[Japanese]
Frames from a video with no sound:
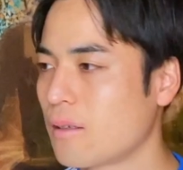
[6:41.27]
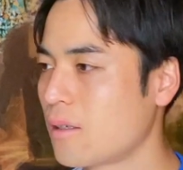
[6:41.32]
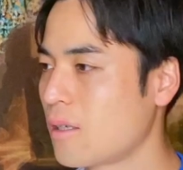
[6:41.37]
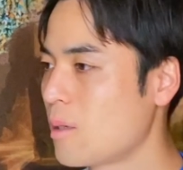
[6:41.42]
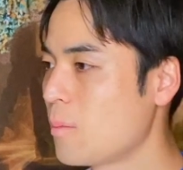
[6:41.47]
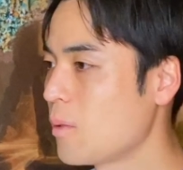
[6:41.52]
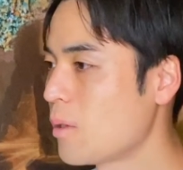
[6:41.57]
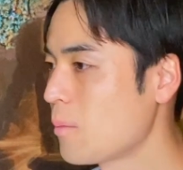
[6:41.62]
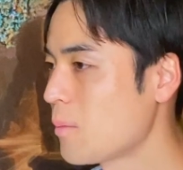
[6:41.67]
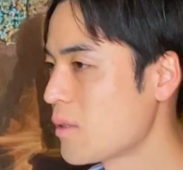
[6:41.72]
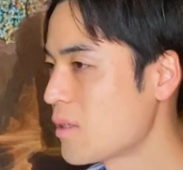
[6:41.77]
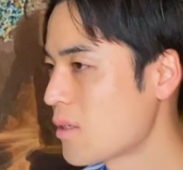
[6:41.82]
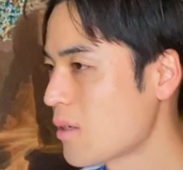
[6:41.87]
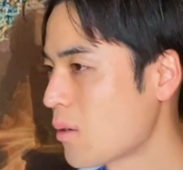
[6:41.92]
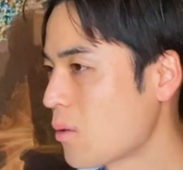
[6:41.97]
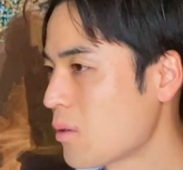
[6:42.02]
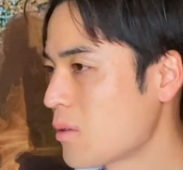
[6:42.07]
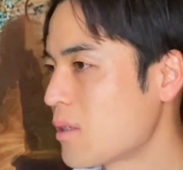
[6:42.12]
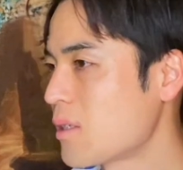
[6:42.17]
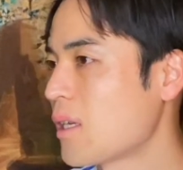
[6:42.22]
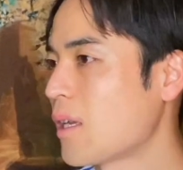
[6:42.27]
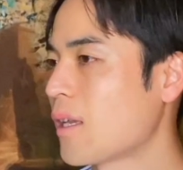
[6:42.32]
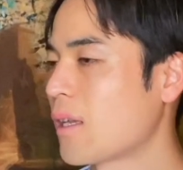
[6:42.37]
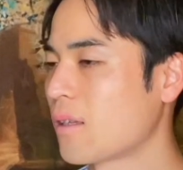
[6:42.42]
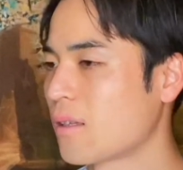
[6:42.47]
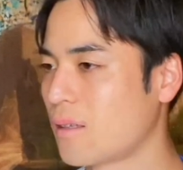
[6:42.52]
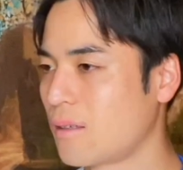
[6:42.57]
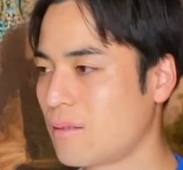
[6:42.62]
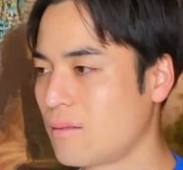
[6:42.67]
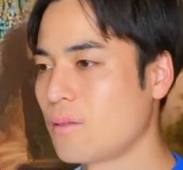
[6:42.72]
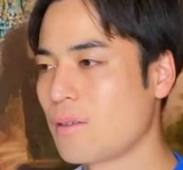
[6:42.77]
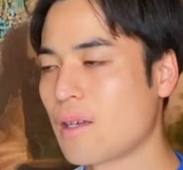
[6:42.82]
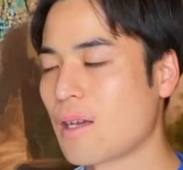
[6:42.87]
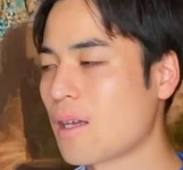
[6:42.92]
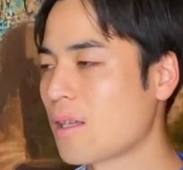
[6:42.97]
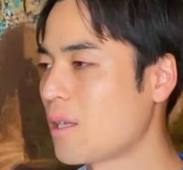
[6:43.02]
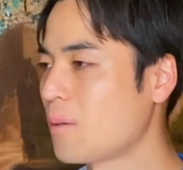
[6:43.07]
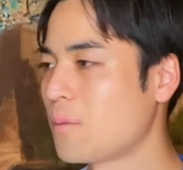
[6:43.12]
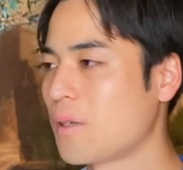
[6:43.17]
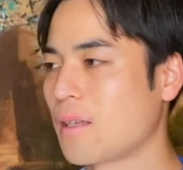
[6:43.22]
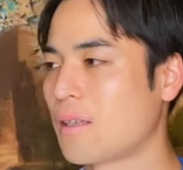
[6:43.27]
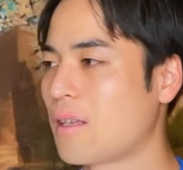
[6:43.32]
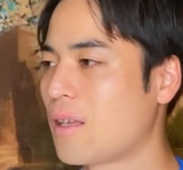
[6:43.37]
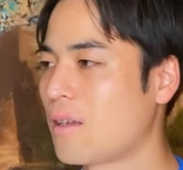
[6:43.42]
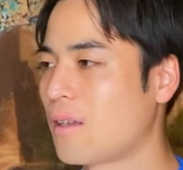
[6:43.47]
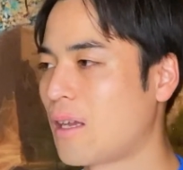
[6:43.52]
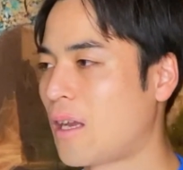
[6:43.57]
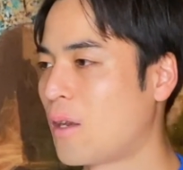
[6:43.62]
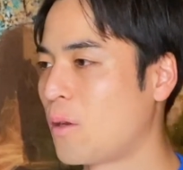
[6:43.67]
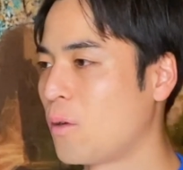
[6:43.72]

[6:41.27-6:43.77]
君の道はこっちだね、ネガティブな別